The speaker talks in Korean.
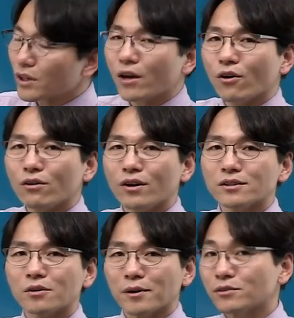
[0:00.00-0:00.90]
다
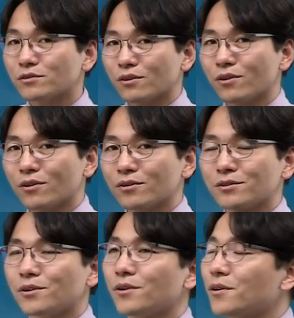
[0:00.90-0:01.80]
열거해서 봤었어요.
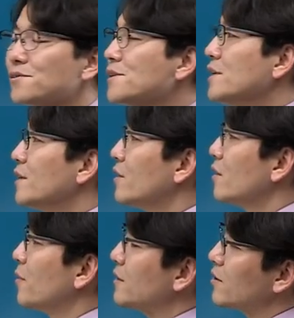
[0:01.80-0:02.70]
그죠?
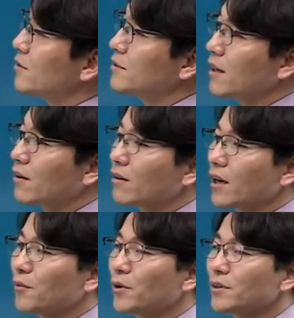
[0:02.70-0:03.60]
어, 봤었는데
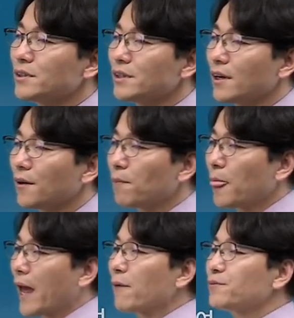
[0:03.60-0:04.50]
거기에 뭐 이제
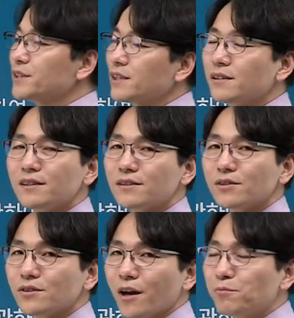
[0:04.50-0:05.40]
FC들
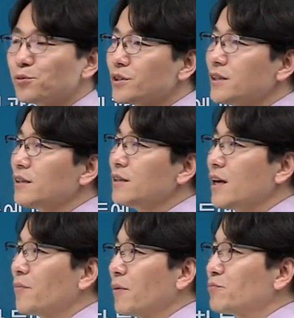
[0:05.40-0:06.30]
있었죠. FC,
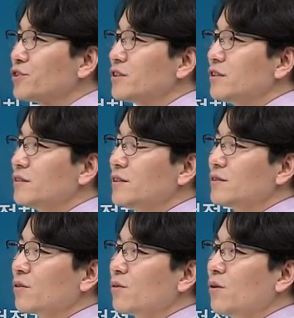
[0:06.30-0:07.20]
TMFC들
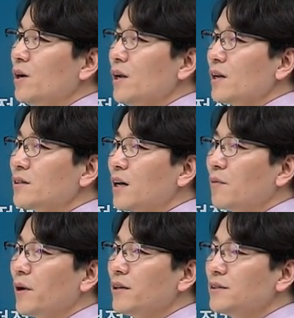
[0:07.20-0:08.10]
있었고 그
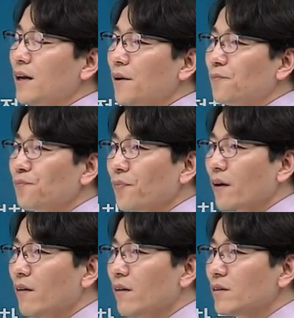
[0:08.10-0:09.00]
다음에 이제
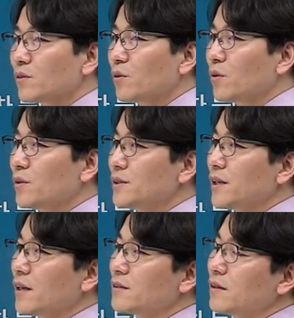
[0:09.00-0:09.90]
어또
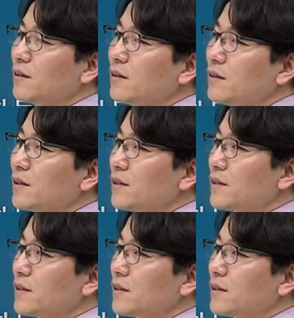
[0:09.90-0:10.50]
이제 저